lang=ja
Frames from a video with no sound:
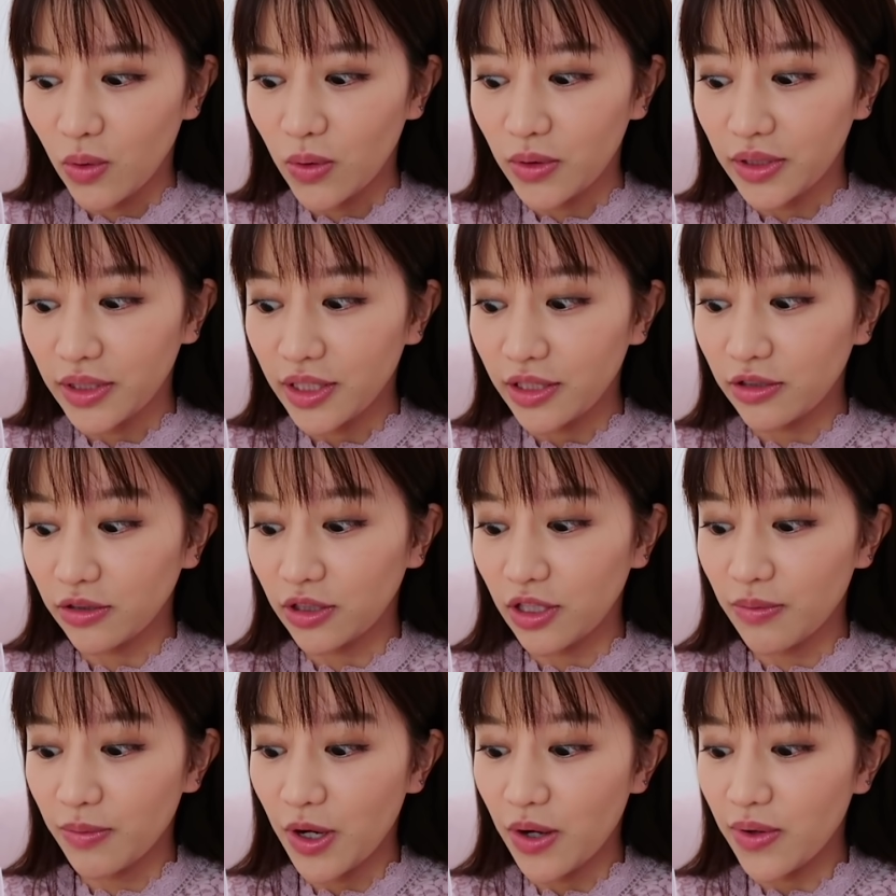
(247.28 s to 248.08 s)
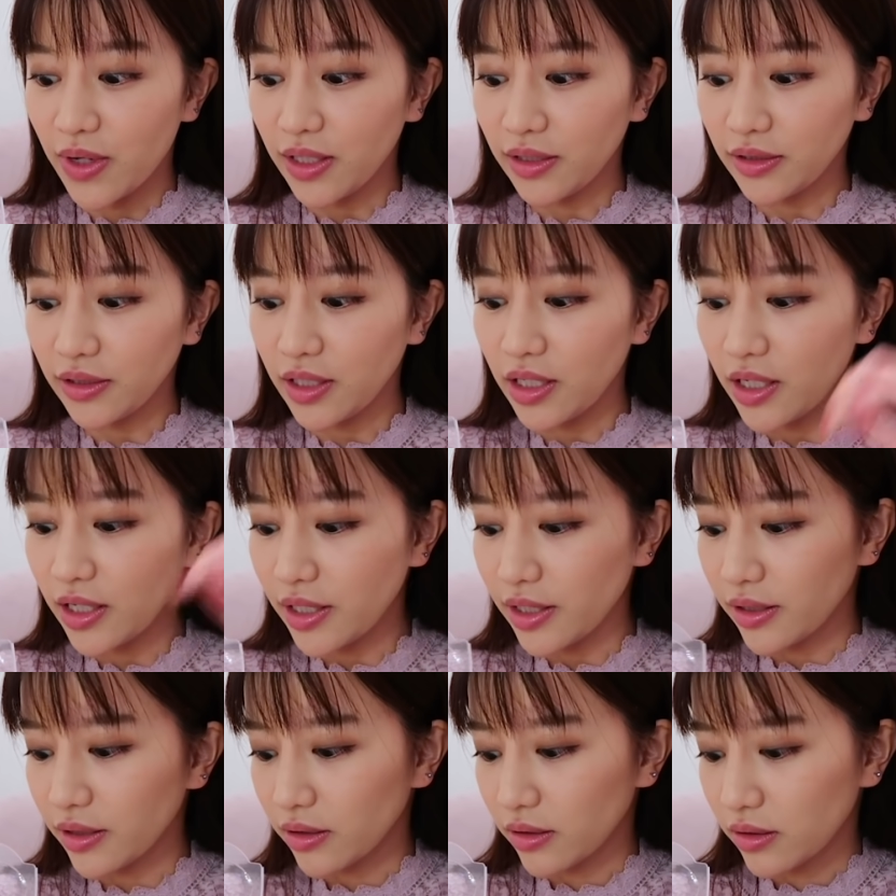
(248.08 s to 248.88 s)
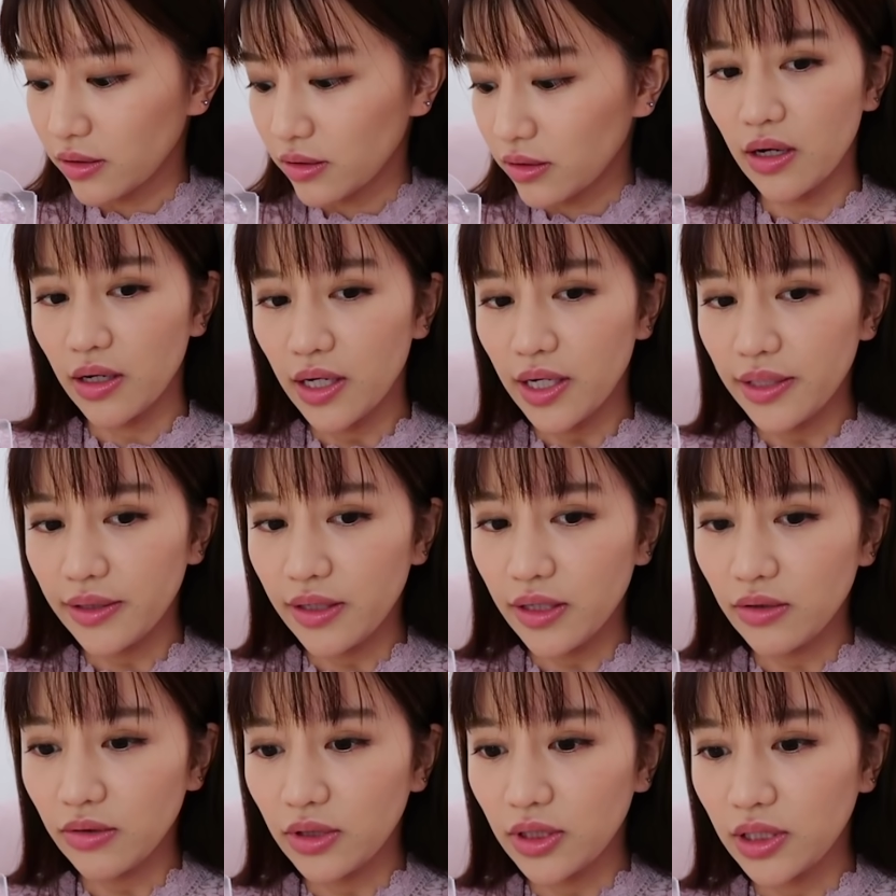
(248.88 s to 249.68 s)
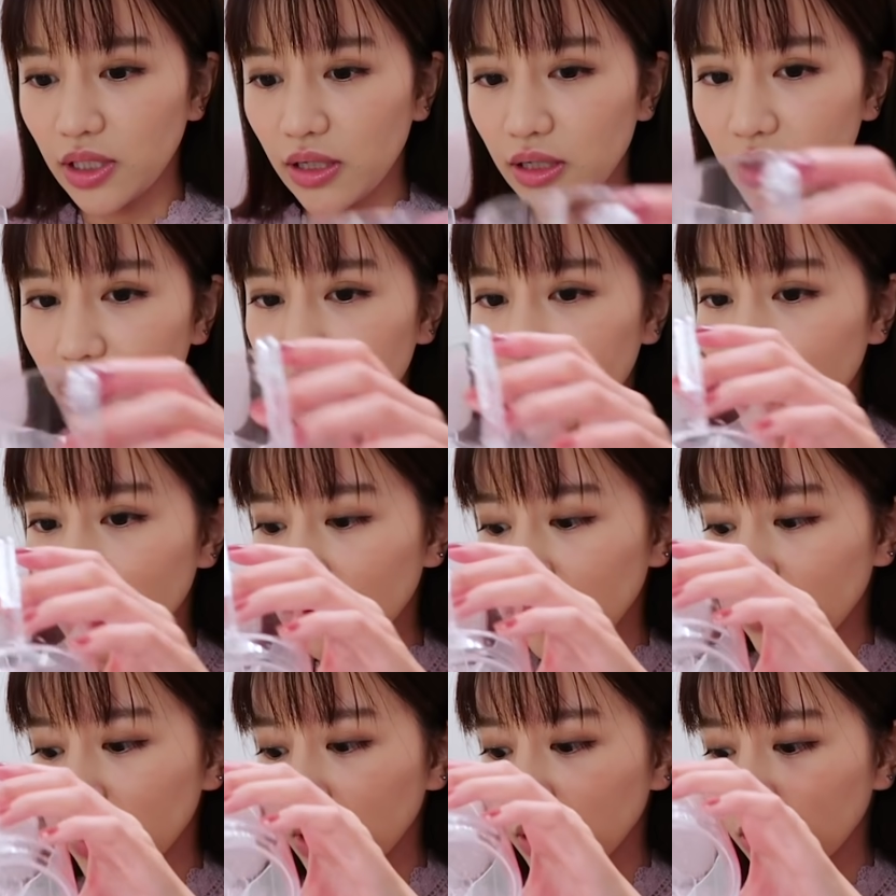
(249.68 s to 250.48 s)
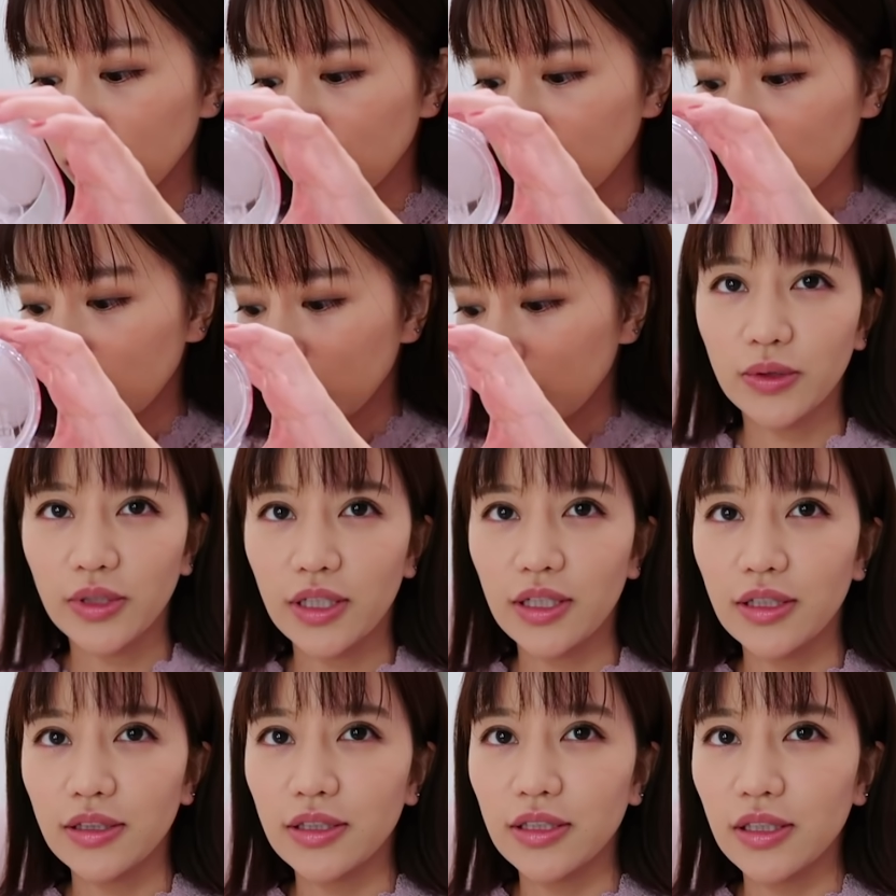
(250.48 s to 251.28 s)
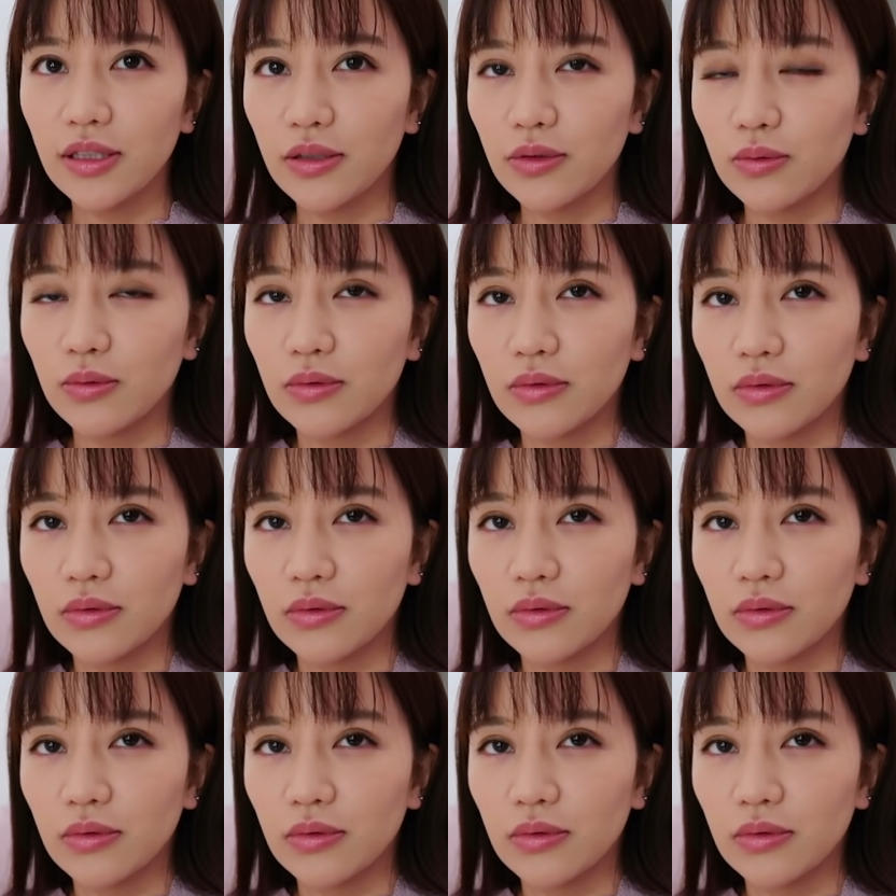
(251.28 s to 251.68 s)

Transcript: 大きくて回んない。洗えてるっちゃ洗えてるのかなこんな感じなの。